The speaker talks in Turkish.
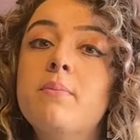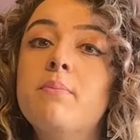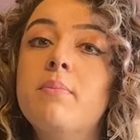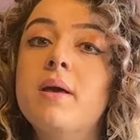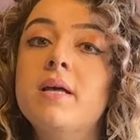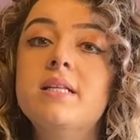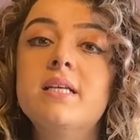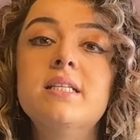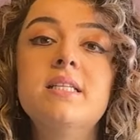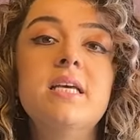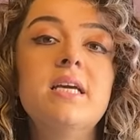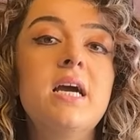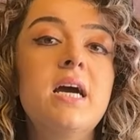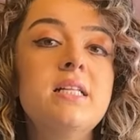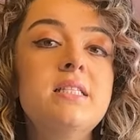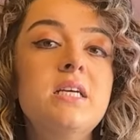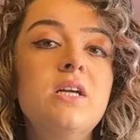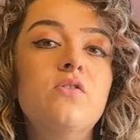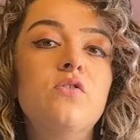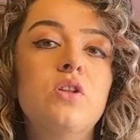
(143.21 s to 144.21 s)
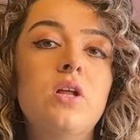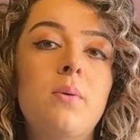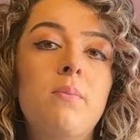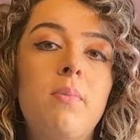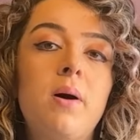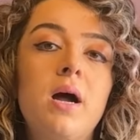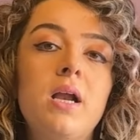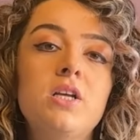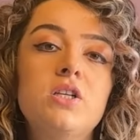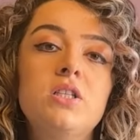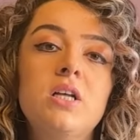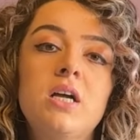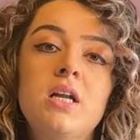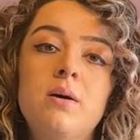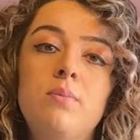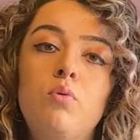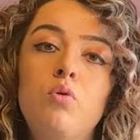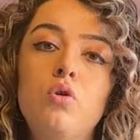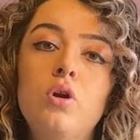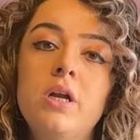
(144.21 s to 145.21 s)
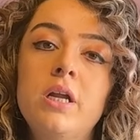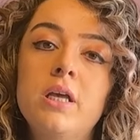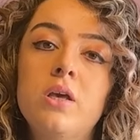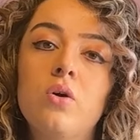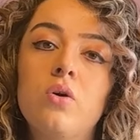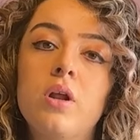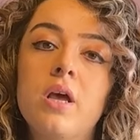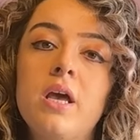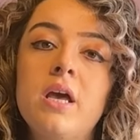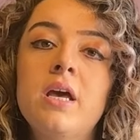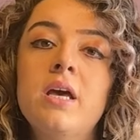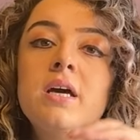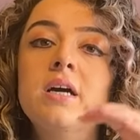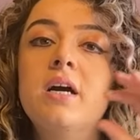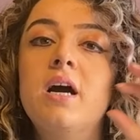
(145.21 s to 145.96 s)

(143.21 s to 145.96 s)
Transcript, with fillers: BDDK tarafından paylaşılan raporlara göre